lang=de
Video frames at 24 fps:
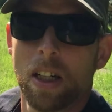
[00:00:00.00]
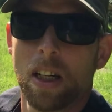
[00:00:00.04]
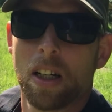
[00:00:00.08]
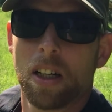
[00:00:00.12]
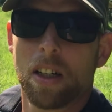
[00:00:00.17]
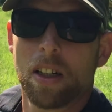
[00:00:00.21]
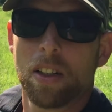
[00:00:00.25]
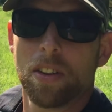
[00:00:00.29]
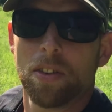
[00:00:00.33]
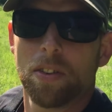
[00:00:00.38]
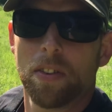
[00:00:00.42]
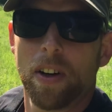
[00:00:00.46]
Ja,
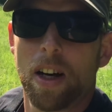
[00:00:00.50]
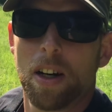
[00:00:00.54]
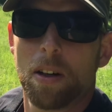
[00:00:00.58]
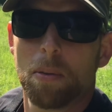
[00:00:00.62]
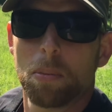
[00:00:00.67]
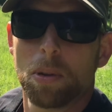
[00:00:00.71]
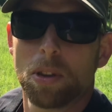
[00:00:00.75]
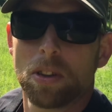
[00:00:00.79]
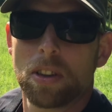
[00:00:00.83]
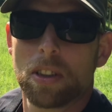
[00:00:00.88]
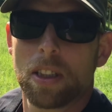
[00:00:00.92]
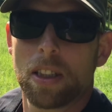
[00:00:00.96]
also wir
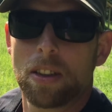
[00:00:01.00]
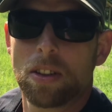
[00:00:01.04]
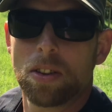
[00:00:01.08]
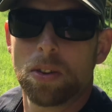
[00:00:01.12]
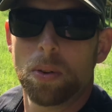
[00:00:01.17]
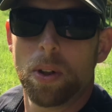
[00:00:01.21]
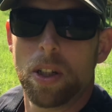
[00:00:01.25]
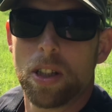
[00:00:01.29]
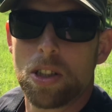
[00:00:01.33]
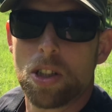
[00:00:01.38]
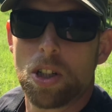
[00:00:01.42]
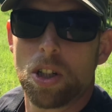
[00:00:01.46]
haben uns
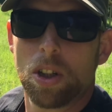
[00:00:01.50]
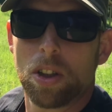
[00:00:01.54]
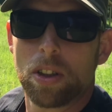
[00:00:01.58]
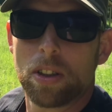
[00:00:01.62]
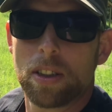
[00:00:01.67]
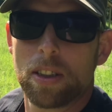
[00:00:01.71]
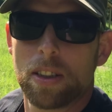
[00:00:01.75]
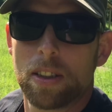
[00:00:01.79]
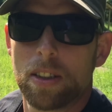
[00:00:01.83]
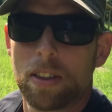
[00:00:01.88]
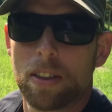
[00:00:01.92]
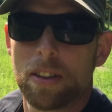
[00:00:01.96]
dazu
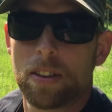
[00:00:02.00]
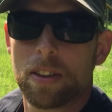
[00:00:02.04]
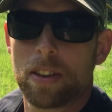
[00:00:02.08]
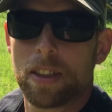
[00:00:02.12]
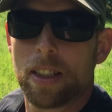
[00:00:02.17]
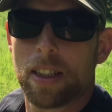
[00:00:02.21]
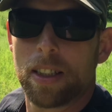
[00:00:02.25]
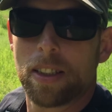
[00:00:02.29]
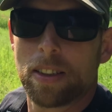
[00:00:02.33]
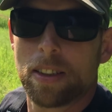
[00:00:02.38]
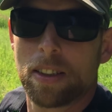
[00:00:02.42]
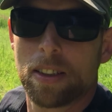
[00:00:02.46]
entschlossen,
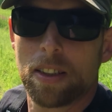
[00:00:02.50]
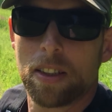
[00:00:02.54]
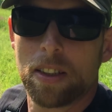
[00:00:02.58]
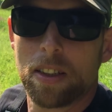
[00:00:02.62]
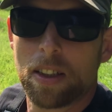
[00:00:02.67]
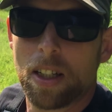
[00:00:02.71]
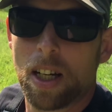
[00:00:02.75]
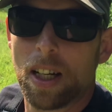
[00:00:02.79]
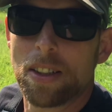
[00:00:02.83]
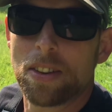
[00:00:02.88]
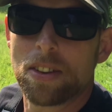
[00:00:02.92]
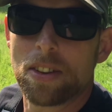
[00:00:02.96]
das
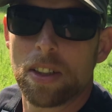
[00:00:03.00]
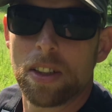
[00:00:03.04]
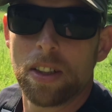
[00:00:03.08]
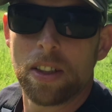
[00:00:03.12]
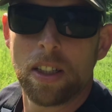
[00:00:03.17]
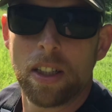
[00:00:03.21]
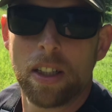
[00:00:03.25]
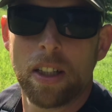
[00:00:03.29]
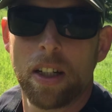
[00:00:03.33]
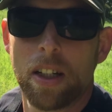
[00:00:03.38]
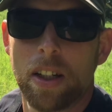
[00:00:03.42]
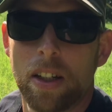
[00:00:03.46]
Ganze
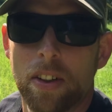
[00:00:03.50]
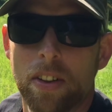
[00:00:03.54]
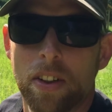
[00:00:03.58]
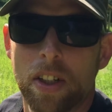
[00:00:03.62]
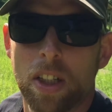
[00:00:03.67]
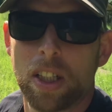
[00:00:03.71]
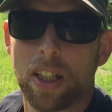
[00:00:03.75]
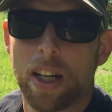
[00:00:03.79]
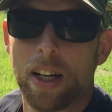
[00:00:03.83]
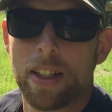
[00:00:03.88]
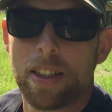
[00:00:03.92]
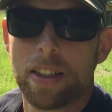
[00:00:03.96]
hier
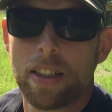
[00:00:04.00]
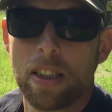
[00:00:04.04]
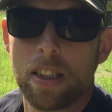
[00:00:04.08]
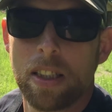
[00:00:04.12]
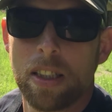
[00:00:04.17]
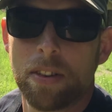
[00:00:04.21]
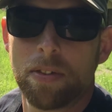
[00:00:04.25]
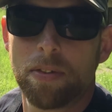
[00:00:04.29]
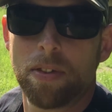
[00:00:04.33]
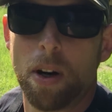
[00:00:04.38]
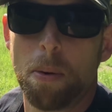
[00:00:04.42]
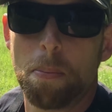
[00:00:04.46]
nicht
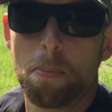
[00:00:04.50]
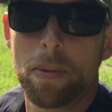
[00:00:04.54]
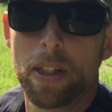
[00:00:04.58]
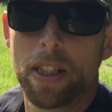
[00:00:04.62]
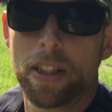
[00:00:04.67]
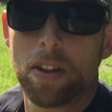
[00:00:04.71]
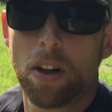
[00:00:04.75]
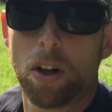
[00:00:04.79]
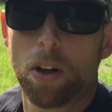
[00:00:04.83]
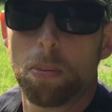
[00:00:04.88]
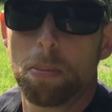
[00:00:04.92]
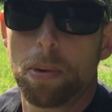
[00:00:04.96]
als
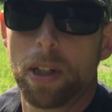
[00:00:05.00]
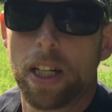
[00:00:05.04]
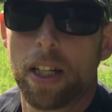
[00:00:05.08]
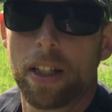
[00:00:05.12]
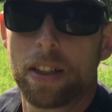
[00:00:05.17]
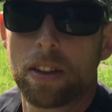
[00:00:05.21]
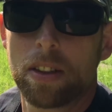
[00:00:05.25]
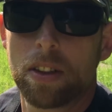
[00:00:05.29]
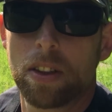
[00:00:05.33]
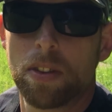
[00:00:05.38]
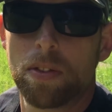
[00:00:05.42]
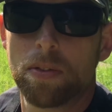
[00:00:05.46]

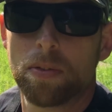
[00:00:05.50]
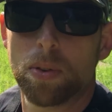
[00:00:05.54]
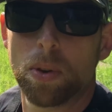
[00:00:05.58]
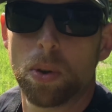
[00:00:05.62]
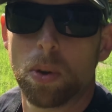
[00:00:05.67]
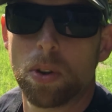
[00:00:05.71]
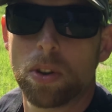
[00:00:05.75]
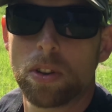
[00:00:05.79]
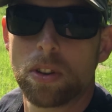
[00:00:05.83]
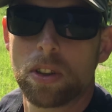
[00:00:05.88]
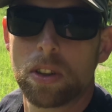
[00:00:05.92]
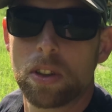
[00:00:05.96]
Vermietobjekt für
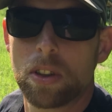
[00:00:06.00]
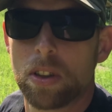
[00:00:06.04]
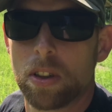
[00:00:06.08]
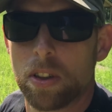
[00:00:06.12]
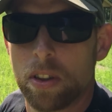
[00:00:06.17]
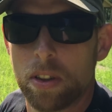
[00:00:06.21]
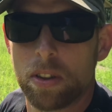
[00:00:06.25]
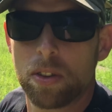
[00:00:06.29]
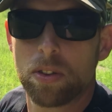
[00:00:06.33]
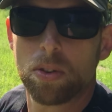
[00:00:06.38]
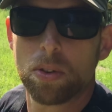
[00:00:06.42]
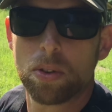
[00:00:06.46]
uns
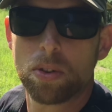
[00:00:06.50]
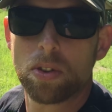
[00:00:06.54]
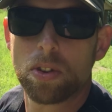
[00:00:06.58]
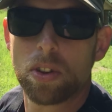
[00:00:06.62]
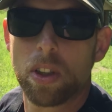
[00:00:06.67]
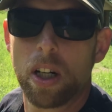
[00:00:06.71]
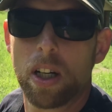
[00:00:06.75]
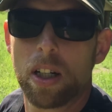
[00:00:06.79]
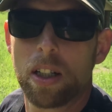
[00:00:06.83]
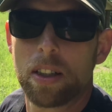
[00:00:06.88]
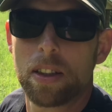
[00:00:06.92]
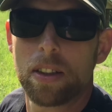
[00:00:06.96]

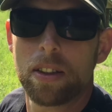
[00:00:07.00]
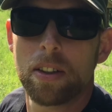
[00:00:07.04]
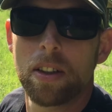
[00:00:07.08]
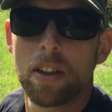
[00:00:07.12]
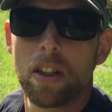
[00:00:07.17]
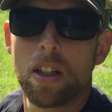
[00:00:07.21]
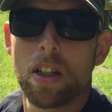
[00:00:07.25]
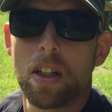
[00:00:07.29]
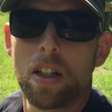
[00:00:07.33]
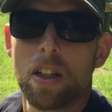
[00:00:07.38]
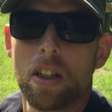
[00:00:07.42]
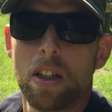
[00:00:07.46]
sozusagen
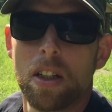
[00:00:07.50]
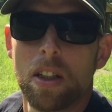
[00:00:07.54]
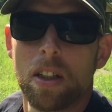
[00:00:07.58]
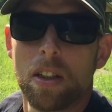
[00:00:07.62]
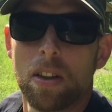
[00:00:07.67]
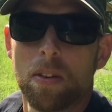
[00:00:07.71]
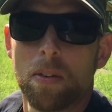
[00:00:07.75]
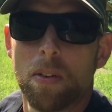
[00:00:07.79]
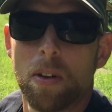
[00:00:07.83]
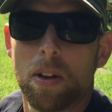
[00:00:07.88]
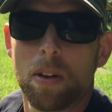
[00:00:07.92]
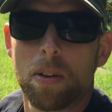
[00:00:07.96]

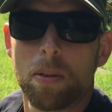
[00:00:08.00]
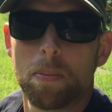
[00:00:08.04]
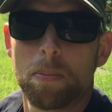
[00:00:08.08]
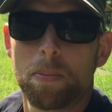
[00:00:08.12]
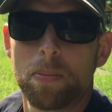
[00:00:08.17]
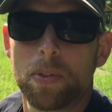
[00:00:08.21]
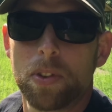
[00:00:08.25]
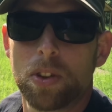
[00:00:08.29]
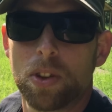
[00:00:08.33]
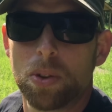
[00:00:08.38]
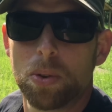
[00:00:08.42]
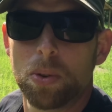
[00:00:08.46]

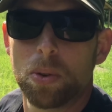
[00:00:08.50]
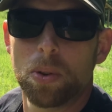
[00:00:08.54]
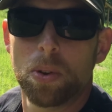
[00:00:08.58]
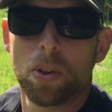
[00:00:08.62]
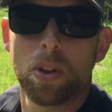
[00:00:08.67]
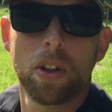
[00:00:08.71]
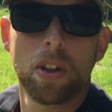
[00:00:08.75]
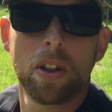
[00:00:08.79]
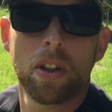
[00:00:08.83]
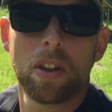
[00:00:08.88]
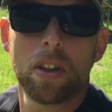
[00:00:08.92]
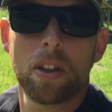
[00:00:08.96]
ähm,
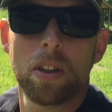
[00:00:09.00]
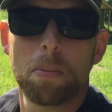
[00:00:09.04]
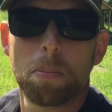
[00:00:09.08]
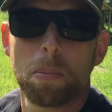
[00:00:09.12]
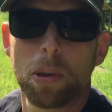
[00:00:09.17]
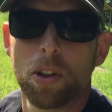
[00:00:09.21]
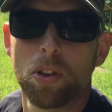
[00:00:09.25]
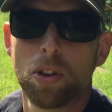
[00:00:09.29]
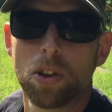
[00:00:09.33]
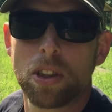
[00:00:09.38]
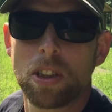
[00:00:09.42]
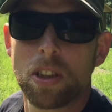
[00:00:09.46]
zu
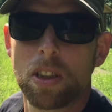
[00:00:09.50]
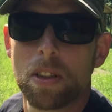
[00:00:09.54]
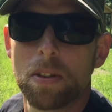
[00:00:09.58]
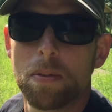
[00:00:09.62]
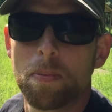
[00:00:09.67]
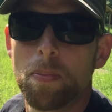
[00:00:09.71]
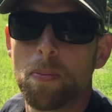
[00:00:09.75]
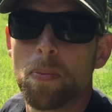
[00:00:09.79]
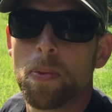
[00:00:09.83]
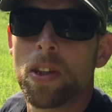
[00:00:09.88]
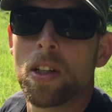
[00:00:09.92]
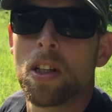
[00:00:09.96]

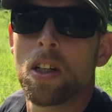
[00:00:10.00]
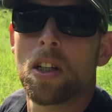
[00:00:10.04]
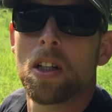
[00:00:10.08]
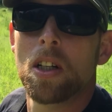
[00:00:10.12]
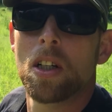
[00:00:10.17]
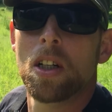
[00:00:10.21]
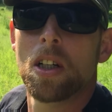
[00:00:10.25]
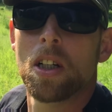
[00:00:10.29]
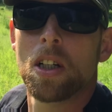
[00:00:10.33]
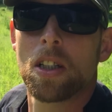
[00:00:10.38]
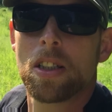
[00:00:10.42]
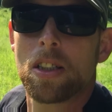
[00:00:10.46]
benutzen,
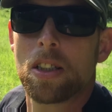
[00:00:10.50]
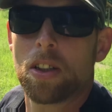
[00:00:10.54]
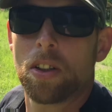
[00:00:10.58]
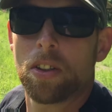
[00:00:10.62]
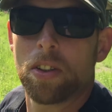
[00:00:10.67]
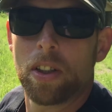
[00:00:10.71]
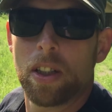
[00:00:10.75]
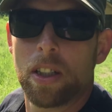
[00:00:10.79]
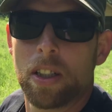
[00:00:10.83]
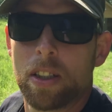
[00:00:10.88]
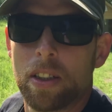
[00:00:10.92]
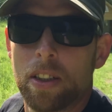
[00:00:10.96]

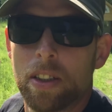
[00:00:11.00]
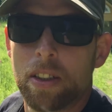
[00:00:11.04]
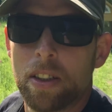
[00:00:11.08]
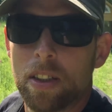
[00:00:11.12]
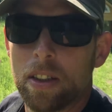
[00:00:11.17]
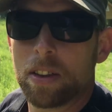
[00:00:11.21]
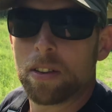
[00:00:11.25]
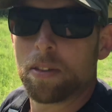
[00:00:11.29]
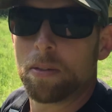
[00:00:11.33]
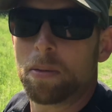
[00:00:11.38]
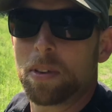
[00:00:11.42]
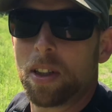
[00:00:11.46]
sondern
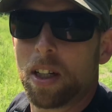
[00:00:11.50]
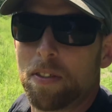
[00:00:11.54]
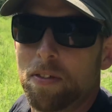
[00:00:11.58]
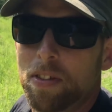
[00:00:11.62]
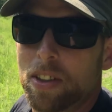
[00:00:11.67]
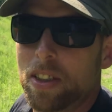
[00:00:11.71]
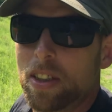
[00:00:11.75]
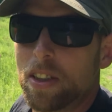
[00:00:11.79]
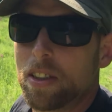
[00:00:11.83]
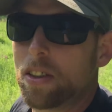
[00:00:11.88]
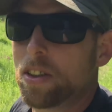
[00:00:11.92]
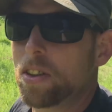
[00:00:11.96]
ähm, da
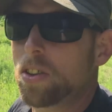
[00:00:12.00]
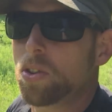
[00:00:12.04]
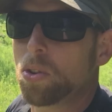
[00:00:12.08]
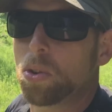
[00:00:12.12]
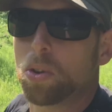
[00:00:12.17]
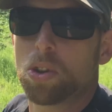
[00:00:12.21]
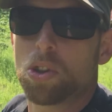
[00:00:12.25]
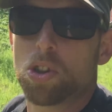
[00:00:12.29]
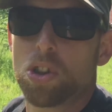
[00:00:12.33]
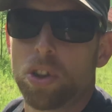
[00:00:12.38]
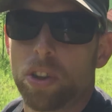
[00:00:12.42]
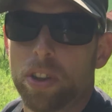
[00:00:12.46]
wir dieses
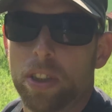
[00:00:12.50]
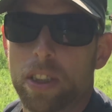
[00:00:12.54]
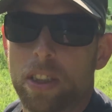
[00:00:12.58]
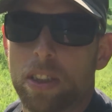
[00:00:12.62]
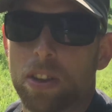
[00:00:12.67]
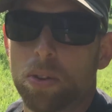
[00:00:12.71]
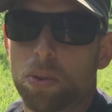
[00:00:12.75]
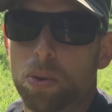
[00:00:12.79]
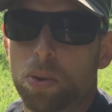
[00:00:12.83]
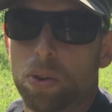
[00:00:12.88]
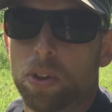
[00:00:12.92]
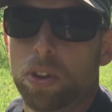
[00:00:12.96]
Grundstück nicht
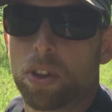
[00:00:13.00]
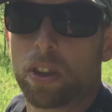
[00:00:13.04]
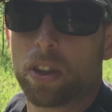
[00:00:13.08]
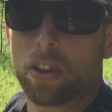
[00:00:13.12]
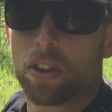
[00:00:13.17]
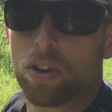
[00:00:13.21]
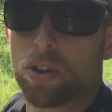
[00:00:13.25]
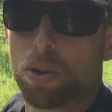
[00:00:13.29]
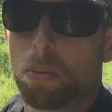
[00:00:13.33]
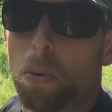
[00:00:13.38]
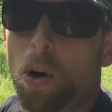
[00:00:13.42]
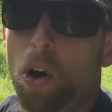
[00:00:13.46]
so gut
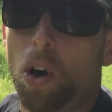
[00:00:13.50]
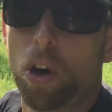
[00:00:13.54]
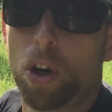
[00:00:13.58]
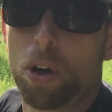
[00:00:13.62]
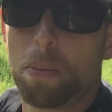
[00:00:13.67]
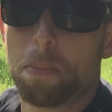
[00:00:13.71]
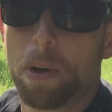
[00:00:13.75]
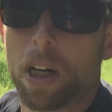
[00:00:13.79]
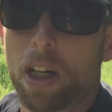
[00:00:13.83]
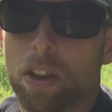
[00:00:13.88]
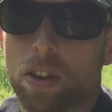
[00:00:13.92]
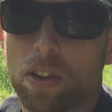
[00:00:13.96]
zum Heu
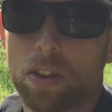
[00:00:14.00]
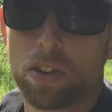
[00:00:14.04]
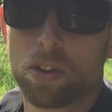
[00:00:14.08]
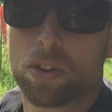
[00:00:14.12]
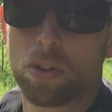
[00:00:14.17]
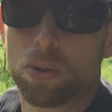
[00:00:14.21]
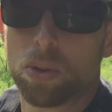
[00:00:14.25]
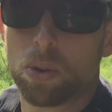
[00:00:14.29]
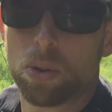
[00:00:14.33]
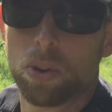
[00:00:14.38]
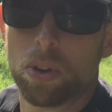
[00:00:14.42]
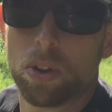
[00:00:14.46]
machen und
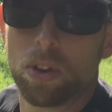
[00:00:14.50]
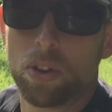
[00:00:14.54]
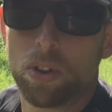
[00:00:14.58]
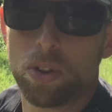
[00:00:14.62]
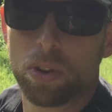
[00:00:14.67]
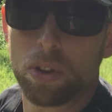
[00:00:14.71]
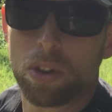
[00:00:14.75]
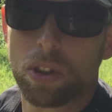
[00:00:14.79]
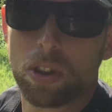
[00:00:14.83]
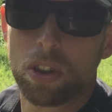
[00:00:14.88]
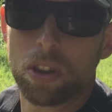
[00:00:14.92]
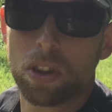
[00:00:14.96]
so
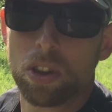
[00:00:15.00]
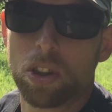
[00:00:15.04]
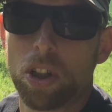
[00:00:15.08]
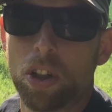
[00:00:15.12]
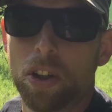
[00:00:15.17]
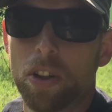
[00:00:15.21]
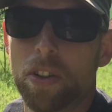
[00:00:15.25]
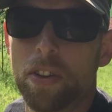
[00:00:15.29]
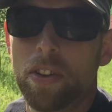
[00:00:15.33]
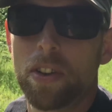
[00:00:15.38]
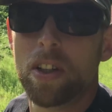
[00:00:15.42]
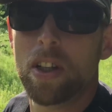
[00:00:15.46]
nutzen
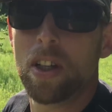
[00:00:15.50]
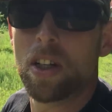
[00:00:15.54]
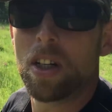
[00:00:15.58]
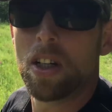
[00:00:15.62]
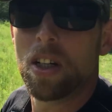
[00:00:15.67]
können,